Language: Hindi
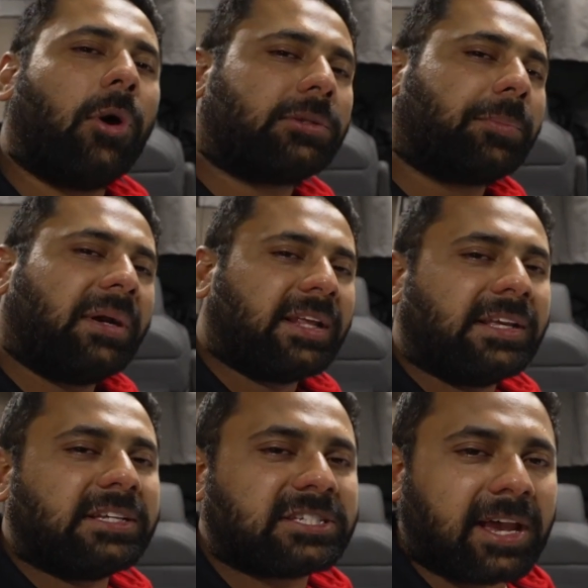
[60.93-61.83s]
बहुत
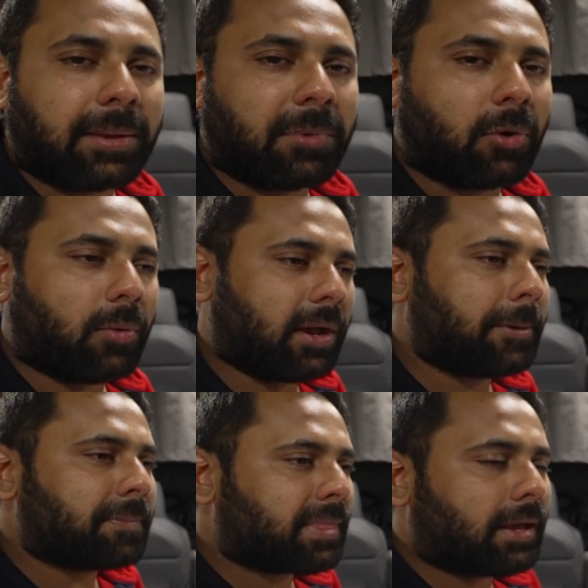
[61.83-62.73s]
प्रिटी शहर में हुए हैं
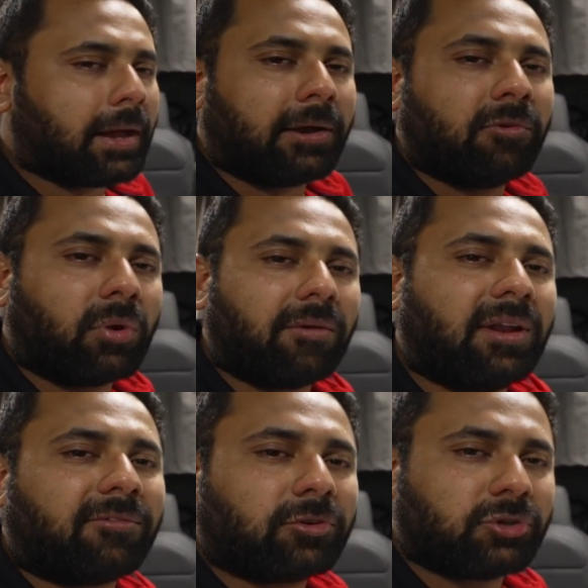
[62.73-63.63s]
एंड वी वुड हैव
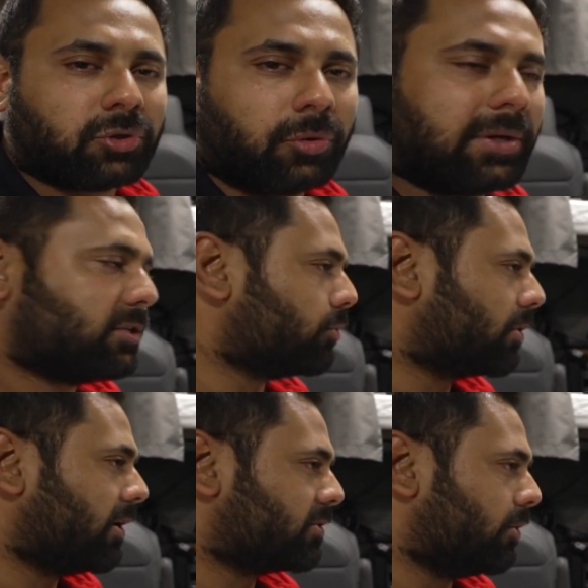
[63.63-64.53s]
लव टू शो एंड शो
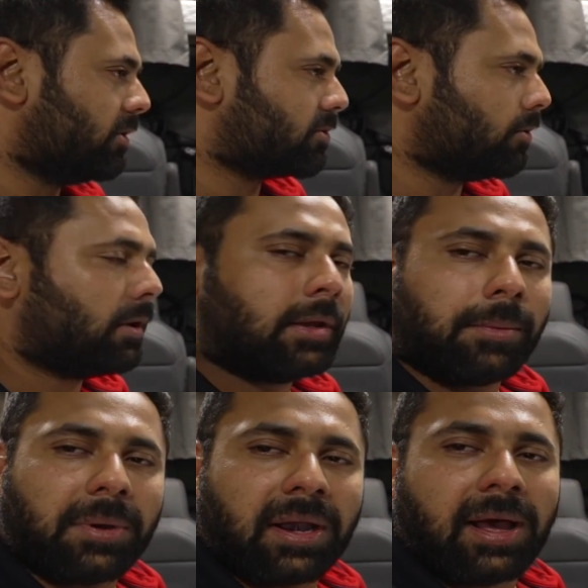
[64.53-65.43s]
केस ऑल्सो
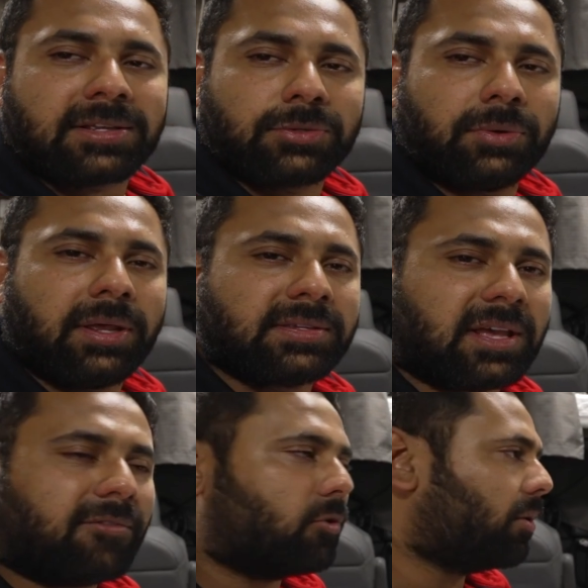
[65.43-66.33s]
बट लास्ट टू डेज आई
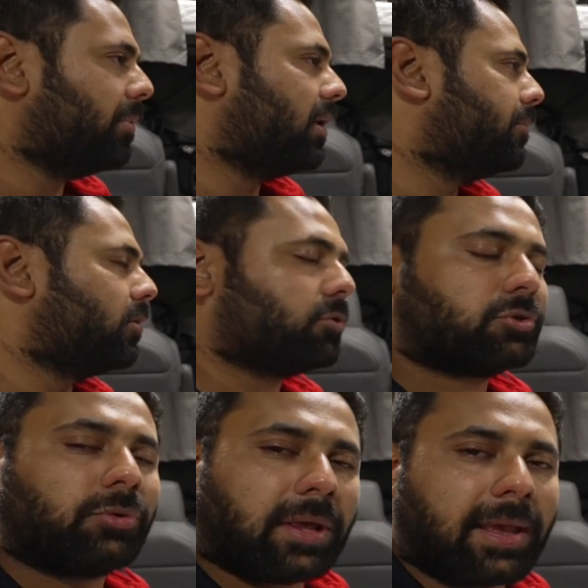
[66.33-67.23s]
हैव नॉट बीन एबल टू
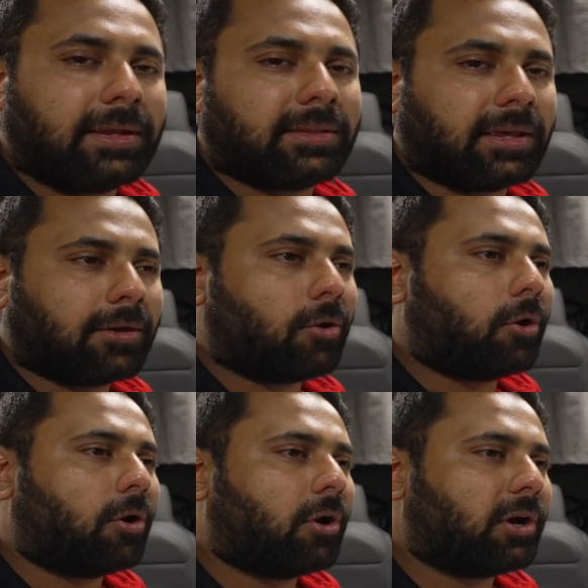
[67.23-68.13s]
शूट एनी
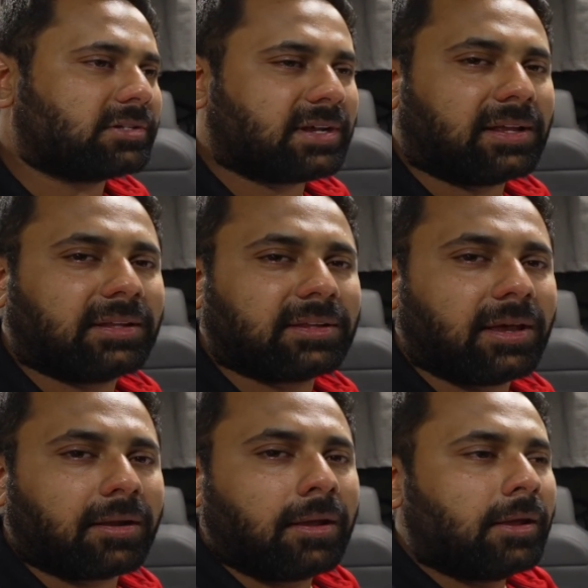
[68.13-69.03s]
और
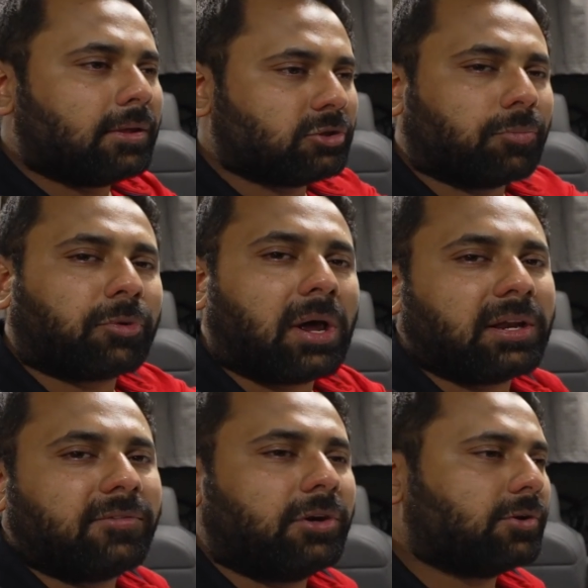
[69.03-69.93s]
ज़्यादातर जो
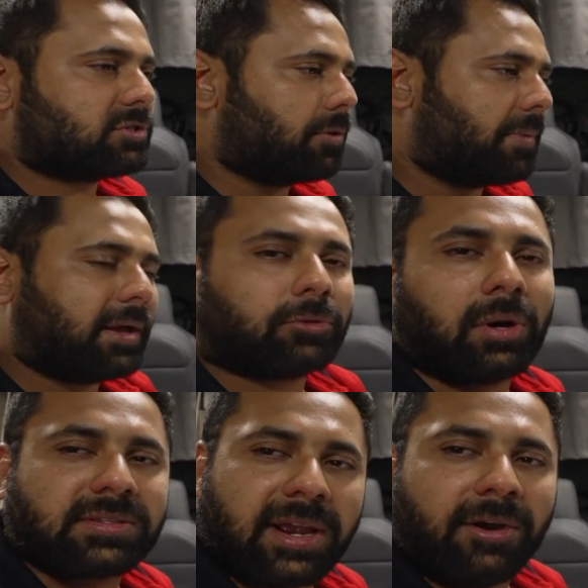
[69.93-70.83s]
पुरानी वीडियोज़ जो मैं
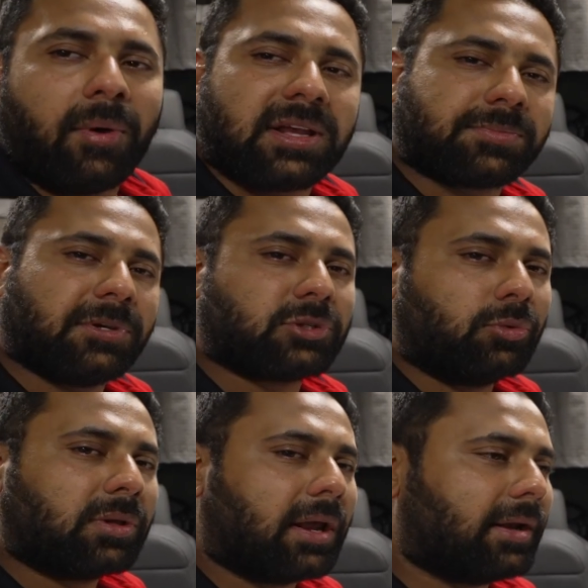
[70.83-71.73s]
थोड़ा सा एडवांस में
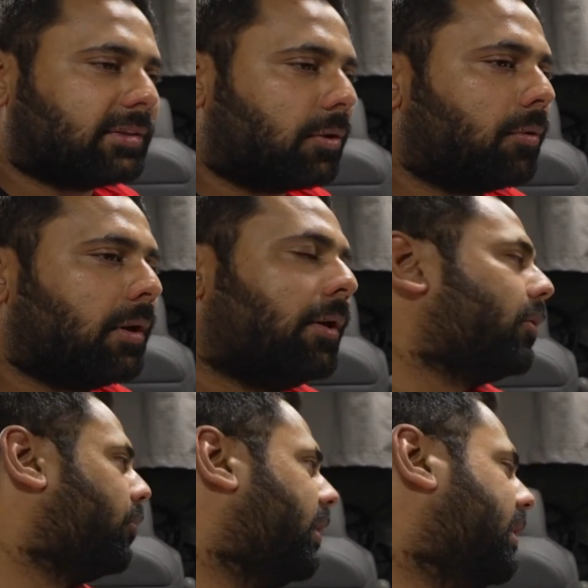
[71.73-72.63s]
शूट कर लेता हूँ
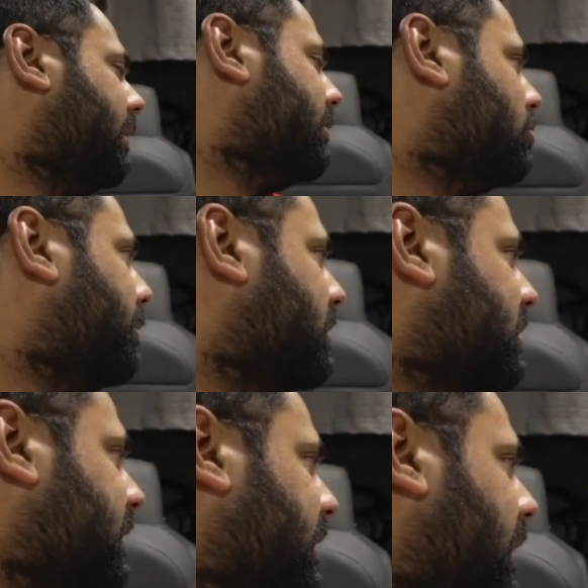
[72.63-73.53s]
वही जो बची थी द